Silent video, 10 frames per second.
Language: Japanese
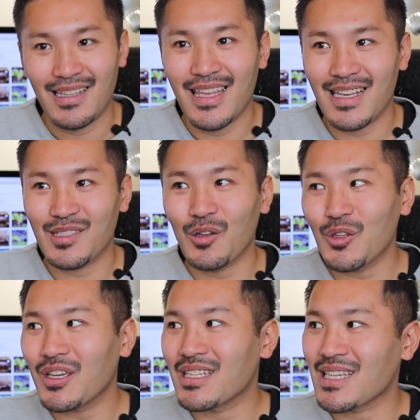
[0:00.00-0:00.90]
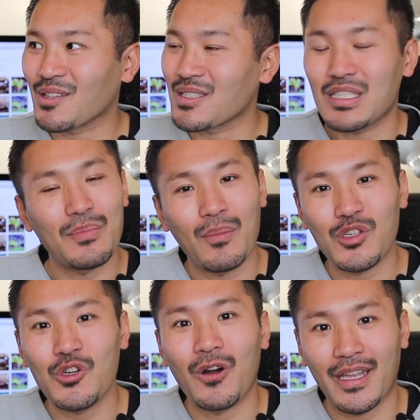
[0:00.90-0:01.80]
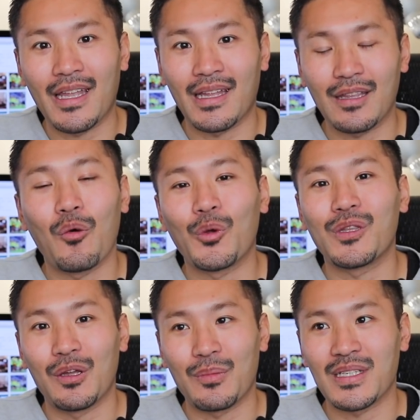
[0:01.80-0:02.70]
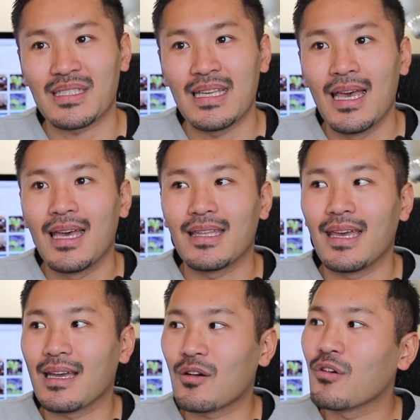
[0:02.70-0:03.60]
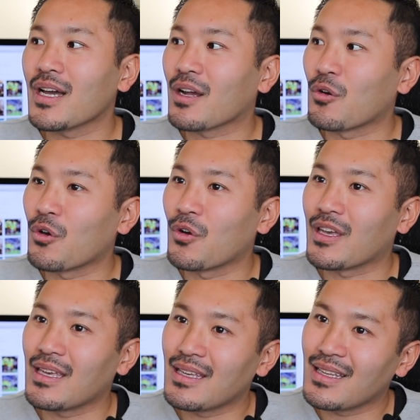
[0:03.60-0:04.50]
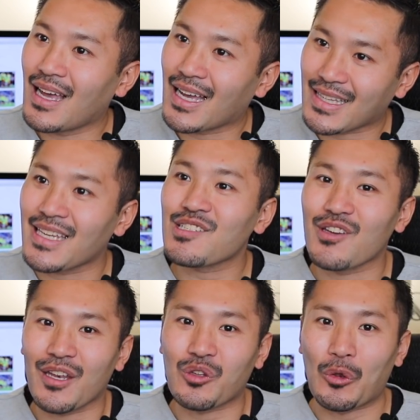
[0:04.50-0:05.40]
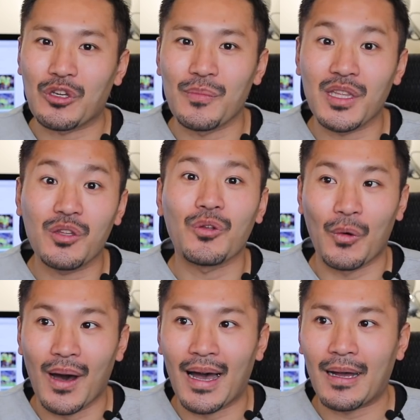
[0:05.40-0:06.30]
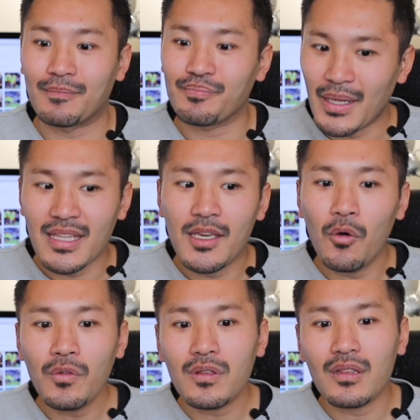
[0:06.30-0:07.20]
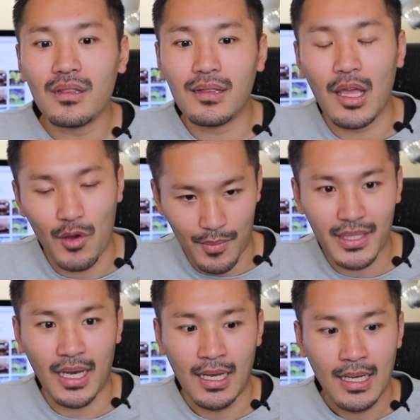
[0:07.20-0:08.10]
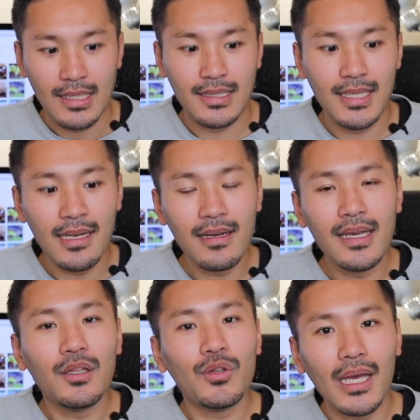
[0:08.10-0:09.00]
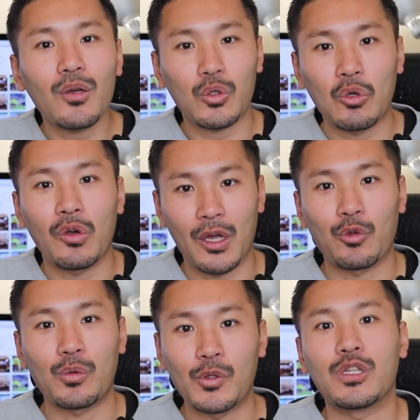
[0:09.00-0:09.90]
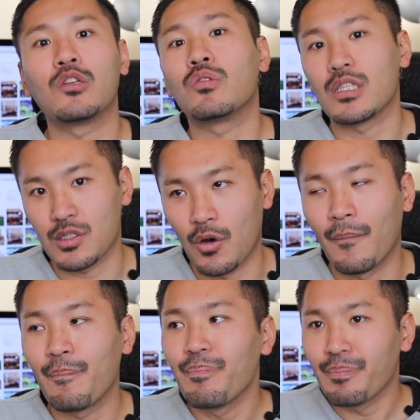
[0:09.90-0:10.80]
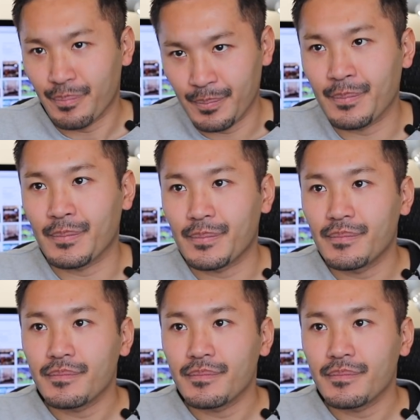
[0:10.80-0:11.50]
でその時にちゃんと説明もしようかななんて思っておりますで今回この新しくやる取り組みっていうのは、まあ、日本ではまだ前例のないことをやろうと思ってるんですようん